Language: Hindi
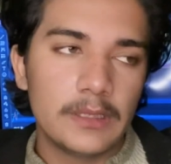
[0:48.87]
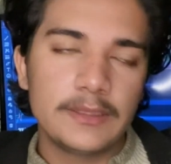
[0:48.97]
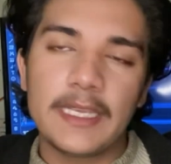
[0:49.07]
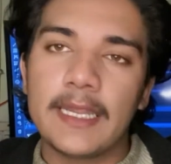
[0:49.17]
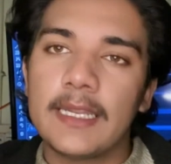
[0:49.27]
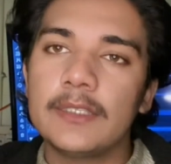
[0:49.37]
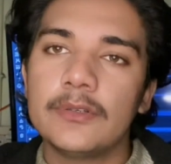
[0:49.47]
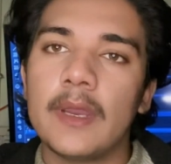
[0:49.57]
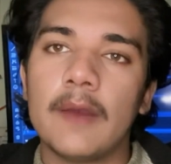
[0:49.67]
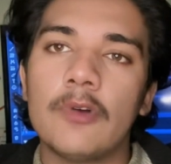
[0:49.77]
चैनल जो
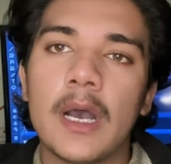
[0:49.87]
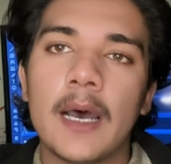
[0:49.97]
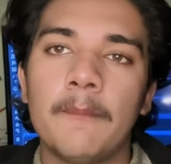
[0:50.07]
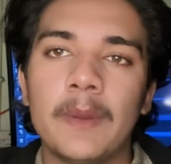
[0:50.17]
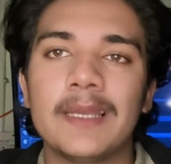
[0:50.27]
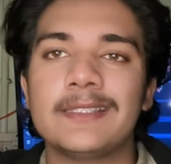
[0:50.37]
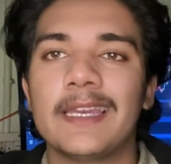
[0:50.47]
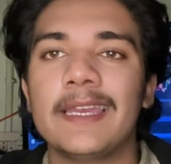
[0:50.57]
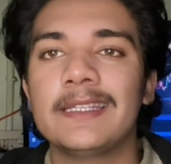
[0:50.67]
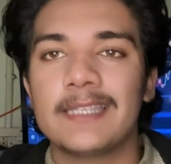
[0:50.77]
है वो आप पे अच्छा
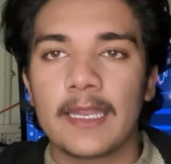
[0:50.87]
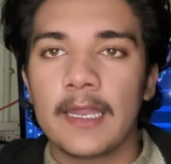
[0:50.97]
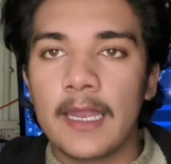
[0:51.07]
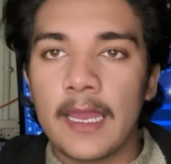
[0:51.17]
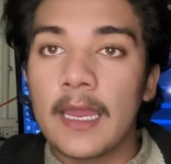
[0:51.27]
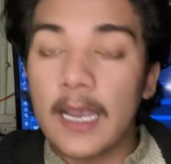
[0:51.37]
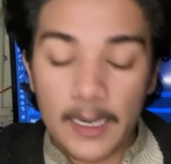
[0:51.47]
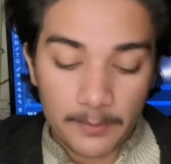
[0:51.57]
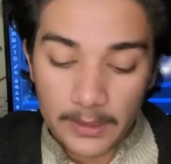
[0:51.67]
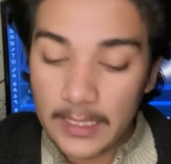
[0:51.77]
एक चैनल है
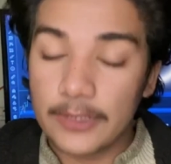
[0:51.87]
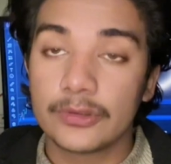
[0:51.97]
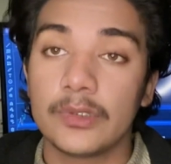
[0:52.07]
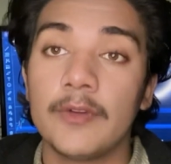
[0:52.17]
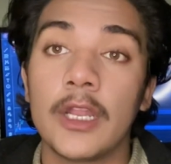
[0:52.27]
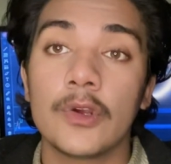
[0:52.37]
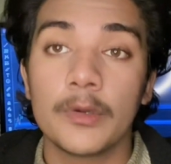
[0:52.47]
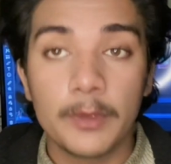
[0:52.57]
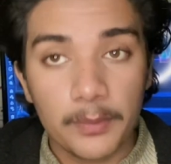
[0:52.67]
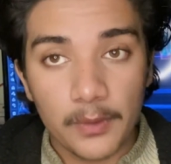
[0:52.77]
आपने लेटसोन वालों को
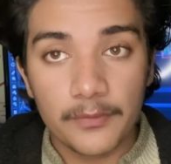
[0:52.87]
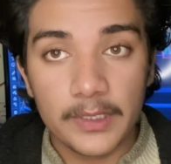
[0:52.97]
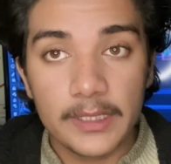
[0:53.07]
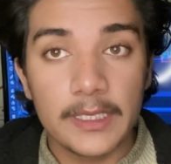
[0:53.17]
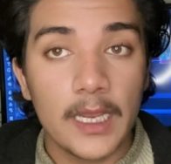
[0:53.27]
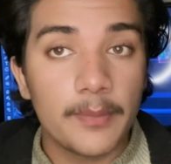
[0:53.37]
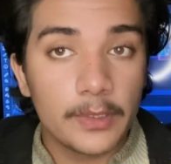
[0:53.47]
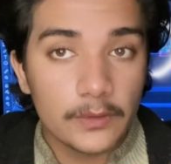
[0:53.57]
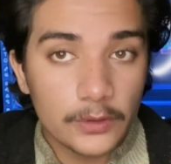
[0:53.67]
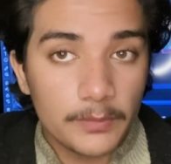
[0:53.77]
भी प्रॉफिट दिया आपने
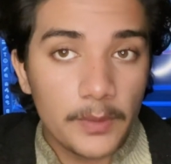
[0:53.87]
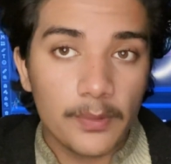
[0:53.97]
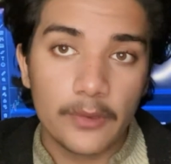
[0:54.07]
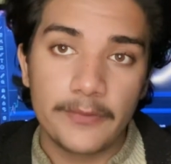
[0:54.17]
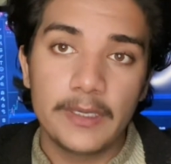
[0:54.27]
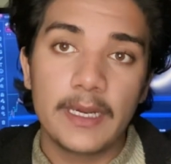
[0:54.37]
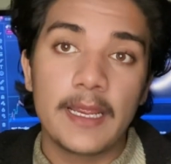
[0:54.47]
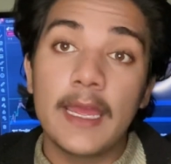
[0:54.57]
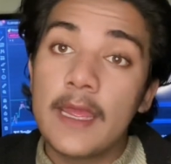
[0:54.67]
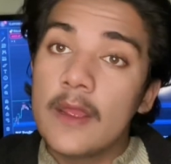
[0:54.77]
खुद भी प्रॉफिट रखा है